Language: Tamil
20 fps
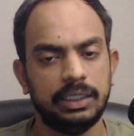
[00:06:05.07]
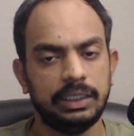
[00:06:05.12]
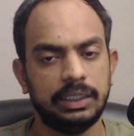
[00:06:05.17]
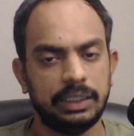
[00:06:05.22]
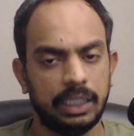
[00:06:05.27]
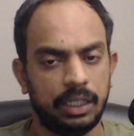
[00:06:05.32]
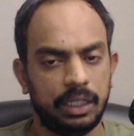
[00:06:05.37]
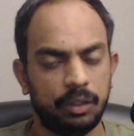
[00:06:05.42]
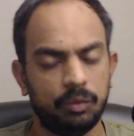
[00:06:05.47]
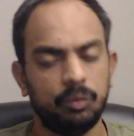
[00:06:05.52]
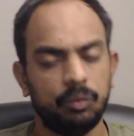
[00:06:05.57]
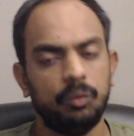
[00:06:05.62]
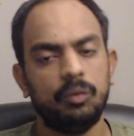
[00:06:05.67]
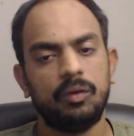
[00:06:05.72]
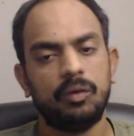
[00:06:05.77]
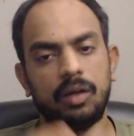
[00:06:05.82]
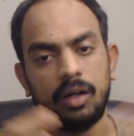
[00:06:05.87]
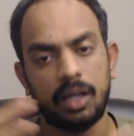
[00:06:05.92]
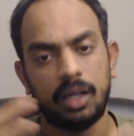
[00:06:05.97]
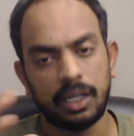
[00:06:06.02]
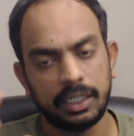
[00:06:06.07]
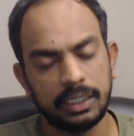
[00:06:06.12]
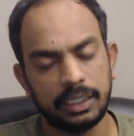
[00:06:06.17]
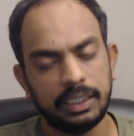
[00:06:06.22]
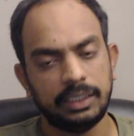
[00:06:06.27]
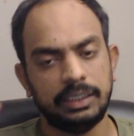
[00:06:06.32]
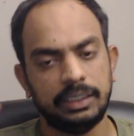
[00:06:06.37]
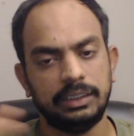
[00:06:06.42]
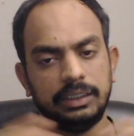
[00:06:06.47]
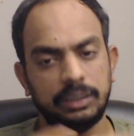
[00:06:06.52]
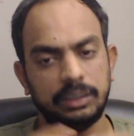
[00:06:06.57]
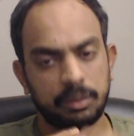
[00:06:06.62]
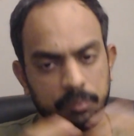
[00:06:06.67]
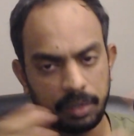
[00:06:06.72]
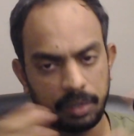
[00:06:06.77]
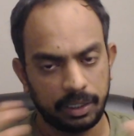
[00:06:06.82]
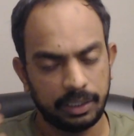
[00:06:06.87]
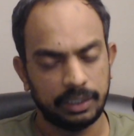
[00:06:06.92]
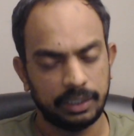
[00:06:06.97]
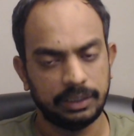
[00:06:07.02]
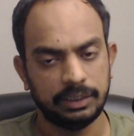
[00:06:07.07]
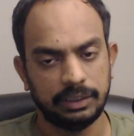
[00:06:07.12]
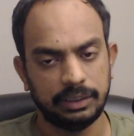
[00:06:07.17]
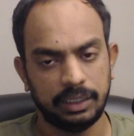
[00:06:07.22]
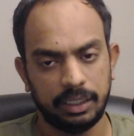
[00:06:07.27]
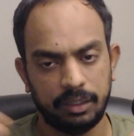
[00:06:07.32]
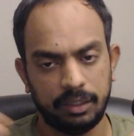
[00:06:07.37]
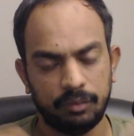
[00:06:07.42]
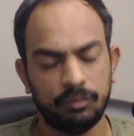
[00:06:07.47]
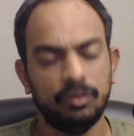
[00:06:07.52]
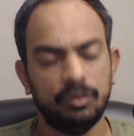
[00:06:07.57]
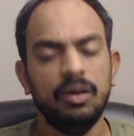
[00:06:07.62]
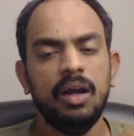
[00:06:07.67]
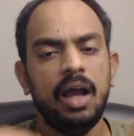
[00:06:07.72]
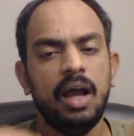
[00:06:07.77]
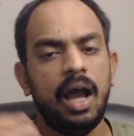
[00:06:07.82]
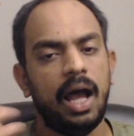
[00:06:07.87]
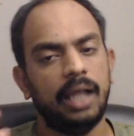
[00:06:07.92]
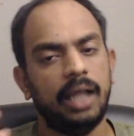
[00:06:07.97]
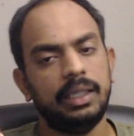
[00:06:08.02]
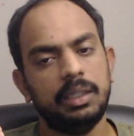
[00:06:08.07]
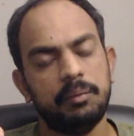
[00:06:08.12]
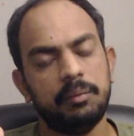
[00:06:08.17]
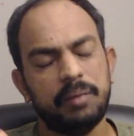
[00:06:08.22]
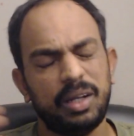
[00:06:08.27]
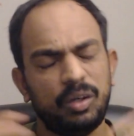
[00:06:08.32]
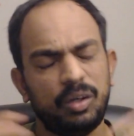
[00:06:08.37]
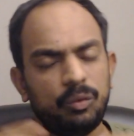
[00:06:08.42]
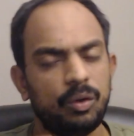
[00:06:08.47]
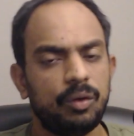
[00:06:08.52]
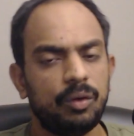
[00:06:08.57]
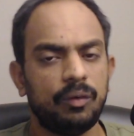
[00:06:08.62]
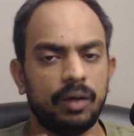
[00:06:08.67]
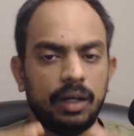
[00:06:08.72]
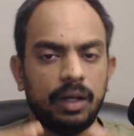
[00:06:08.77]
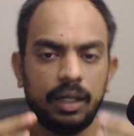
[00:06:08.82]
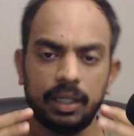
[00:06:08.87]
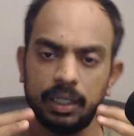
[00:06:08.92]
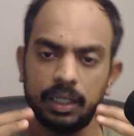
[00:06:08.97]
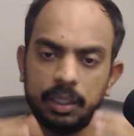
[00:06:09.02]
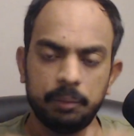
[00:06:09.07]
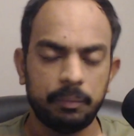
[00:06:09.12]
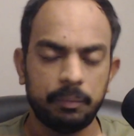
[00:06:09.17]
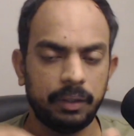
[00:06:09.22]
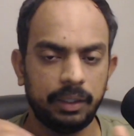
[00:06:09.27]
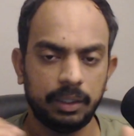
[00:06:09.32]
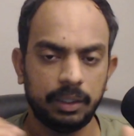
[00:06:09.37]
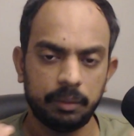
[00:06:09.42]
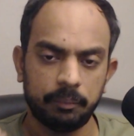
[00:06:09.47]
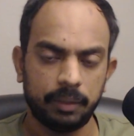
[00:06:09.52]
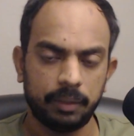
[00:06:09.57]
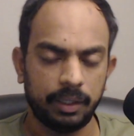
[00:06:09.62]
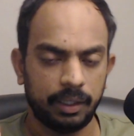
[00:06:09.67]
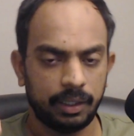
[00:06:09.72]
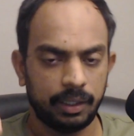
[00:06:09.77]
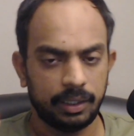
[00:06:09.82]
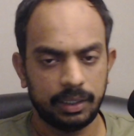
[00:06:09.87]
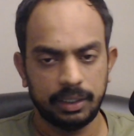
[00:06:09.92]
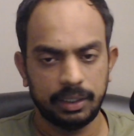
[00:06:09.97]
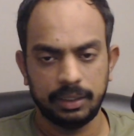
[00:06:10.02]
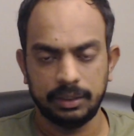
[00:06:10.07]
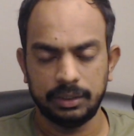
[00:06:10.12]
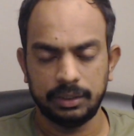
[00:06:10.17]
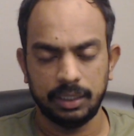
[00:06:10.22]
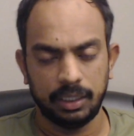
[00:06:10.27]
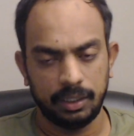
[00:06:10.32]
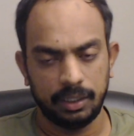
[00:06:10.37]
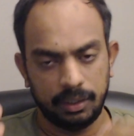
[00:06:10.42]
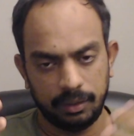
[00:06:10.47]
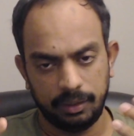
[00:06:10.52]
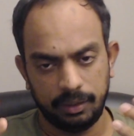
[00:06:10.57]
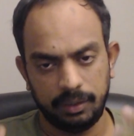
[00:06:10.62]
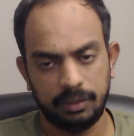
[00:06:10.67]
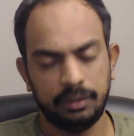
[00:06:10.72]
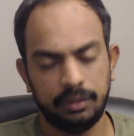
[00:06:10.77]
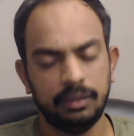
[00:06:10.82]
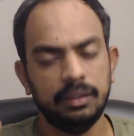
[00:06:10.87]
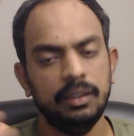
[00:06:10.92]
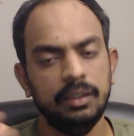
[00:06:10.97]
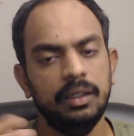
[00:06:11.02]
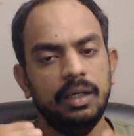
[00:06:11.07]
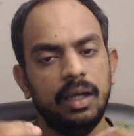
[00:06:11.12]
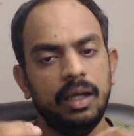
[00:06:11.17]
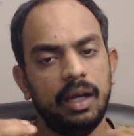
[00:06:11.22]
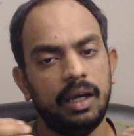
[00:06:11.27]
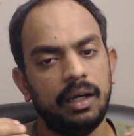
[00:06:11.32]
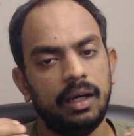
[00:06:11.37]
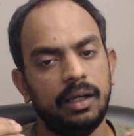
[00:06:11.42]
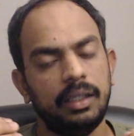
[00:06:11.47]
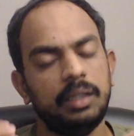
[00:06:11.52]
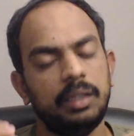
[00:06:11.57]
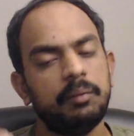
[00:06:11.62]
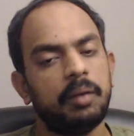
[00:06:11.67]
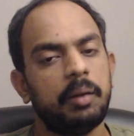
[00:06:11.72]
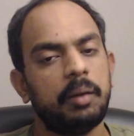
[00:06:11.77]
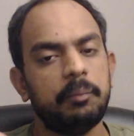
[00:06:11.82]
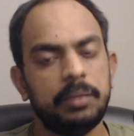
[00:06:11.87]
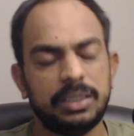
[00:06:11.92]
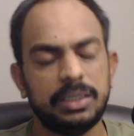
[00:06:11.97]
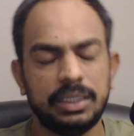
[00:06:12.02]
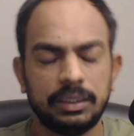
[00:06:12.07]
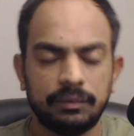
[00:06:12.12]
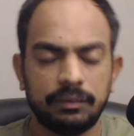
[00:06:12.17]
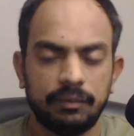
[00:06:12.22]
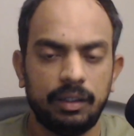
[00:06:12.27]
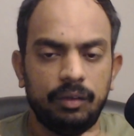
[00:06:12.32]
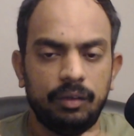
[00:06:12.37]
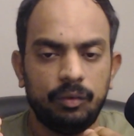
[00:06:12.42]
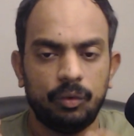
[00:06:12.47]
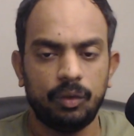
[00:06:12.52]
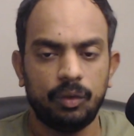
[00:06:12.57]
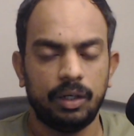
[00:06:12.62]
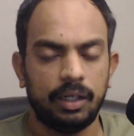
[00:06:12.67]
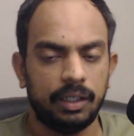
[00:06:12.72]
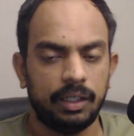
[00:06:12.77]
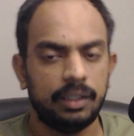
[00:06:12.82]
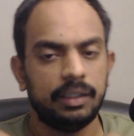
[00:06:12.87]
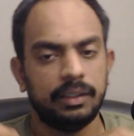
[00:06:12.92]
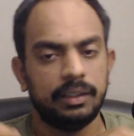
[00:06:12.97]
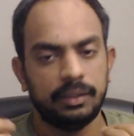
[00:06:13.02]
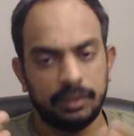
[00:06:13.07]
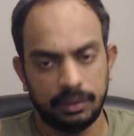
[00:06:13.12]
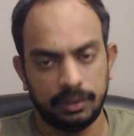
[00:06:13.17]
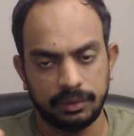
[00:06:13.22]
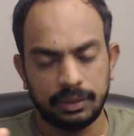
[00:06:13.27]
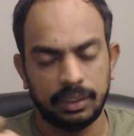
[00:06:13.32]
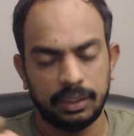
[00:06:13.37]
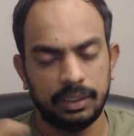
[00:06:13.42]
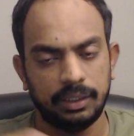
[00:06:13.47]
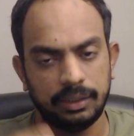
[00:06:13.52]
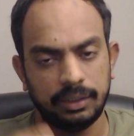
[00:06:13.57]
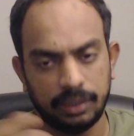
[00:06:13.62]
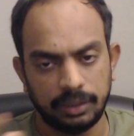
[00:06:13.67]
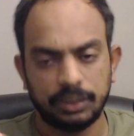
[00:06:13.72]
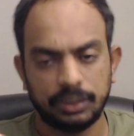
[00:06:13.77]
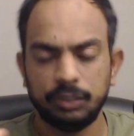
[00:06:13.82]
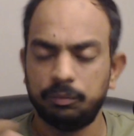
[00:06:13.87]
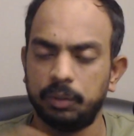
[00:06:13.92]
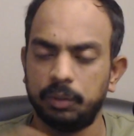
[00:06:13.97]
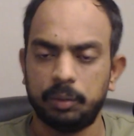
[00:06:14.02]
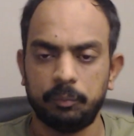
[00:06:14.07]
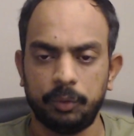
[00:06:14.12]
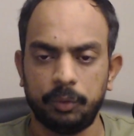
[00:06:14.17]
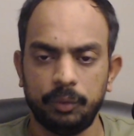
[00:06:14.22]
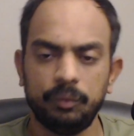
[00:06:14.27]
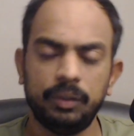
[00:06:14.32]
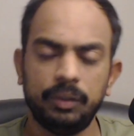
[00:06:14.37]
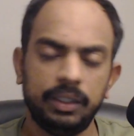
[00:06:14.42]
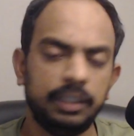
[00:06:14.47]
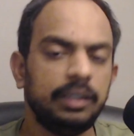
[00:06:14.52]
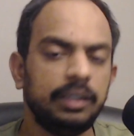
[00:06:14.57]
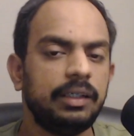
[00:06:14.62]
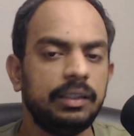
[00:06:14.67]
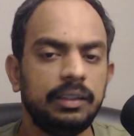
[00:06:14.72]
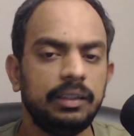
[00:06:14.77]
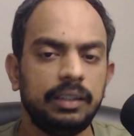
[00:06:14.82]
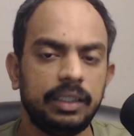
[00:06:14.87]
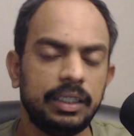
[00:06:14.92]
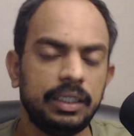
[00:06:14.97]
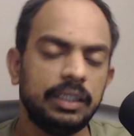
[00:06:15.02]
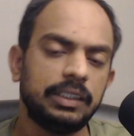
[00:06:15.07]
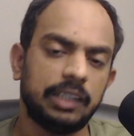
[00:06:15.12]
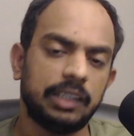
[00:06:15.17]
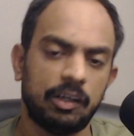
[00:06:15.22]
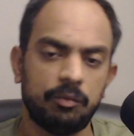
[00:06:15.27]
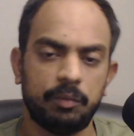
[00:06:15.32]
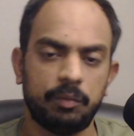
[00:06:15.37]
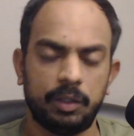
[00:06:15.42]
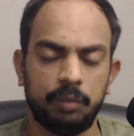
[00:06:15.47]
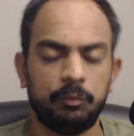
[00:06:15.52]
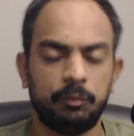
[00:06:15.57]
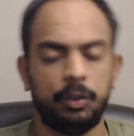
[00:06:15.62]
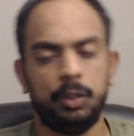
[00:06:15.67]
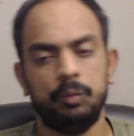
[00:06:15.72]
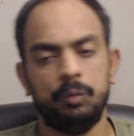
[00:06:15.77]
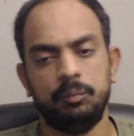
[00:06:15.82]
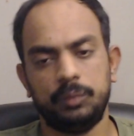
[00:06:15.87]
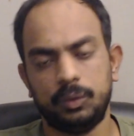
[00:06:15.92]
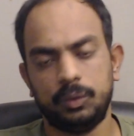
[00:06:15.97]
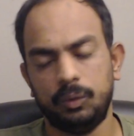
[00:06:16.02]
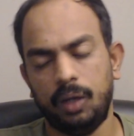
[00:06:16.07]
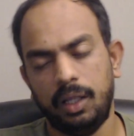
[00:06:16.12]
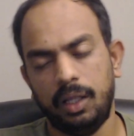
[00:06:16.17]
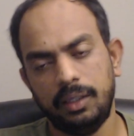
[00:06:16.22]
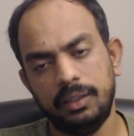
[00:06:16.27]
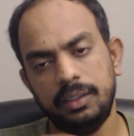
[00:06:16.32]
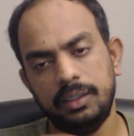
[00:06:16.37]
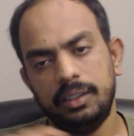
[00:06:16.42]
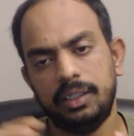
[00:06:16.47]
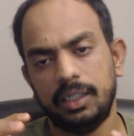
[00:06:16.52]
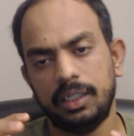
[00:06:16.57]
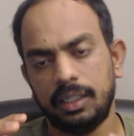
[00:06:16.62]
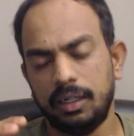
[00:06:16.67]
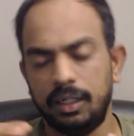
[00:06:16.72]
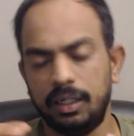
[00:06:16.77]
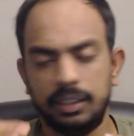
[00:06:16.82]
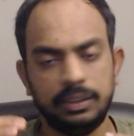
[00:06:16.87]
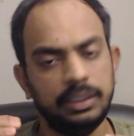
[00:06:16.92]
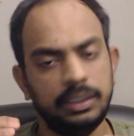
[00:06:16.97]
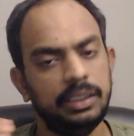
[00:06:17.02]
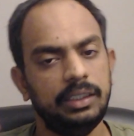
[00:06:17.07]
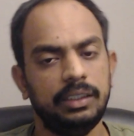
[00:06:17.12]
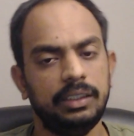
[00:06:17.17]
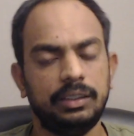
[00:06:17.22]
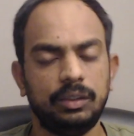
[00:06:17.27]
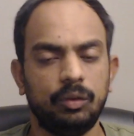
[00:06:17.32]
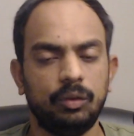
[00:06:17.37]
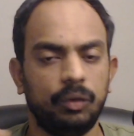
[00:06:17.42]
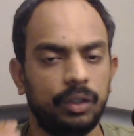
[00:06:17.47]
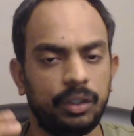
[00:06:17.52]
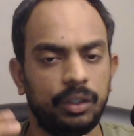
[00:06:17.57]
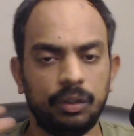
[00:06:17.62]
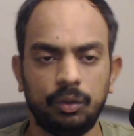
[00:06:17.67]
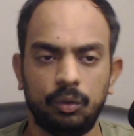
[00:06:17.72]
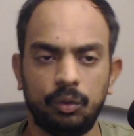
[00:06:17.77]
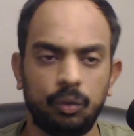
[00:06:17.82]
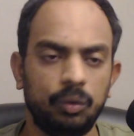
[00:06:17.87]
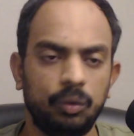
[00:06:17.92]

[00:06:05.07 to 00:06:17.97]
தெரியணும் ஓவரால் ஆர்கிடெக்சர் சிஸ்டம் ஆர்கிடெக்சர் தெரியணும் அந்த மாதிரி உள்ளவங்களால் கண்டிப்பாக இந்த மாதிரியான இது இந்த மாதிரியான பிஸ்னஸ் வேல்யூ உங்களால் அச்சீவ் பண்ண முடியும் இதுக்கு நீங்கள் சால்வ் பண்ண முடியும் ஸோ அந்த டெக்னாலஜி இட்ஸ் கோயிங் டு க்ரோ